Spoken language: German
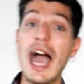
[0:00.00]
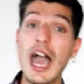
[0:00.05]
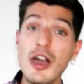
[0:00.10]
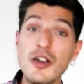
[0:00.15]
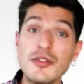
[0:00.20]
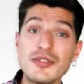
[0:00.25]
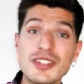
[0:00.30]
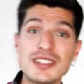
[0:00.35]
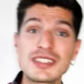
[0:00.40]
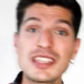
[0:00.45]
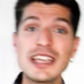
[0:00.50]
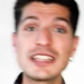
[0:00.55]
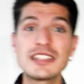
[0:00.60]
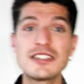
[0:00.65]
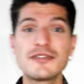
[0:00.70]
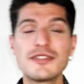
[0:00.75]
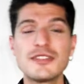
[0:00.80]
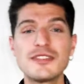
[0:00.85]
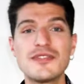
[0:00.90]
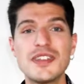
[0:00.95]
Auf der
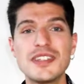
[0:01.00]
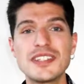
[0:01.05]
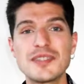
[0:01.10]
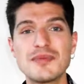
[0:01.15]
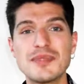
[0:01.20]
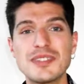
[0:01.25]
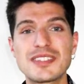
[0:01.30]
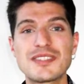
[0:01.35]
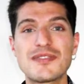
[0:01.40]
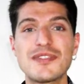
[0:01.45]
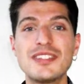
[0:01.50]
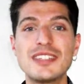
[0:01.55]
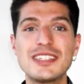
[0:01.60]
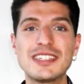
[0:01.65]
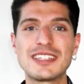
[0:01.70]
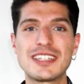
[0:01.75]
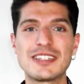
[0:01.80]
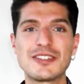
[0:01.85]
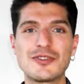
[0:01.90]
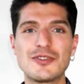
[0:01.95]
Seite von Fancy Beast findet
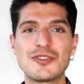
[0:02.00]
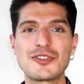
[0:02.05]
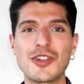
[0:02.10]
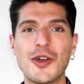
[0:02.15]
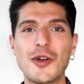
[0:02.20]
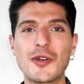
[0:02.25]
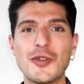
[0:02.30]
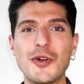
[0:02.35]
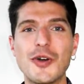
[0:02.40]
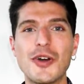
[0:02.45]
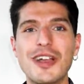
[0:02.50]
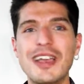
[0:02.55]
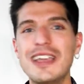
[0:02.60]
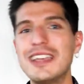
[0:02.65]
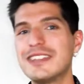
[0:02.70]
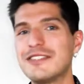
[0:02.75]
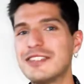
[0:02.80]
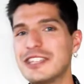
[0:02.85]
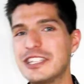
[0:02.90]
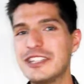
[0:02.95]
ihr dann natürlich auch noch
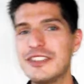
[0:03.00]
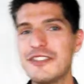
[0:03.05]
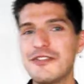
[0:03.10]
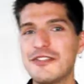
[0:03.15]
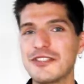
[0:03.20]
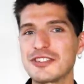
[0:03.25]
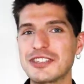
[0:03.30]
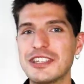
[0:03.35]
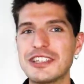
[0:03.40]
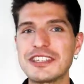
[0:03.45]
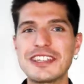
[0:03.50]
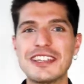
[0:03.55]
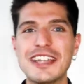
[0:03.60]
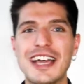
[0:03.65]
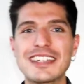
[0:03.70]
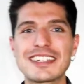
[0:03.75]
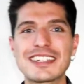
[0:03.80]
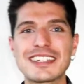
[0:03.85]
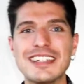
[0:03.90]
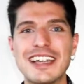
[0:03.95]
die verschiedenen
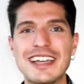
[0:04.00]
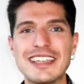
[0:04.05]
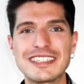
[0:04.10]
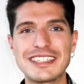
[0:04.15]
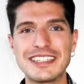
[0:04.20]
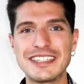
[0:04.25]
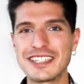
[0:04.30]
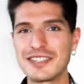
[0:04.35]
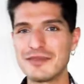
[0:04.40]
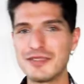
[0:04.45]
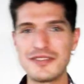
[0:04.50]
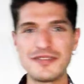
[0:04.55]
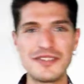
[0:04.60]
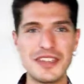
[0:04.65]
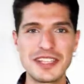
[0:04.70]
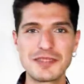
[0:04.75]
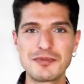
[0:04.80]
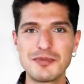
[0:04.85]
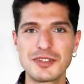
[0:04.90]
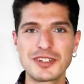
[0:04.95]
anderen Icons wie
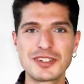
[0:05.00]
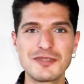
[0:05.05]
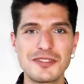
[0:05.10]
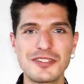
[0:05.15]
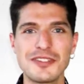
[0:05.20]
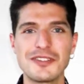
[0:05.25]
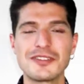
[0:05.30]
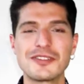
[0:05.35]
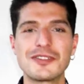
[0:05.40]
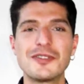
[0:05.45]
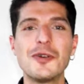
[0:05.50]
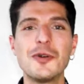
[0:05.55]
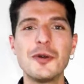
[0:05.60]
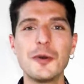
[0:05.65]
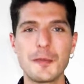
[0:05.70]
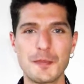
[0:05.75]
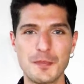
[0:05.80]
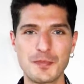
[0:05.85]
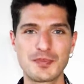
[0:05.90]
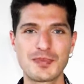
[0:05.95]
Facebook, Twitter und
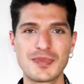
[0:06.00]
Co.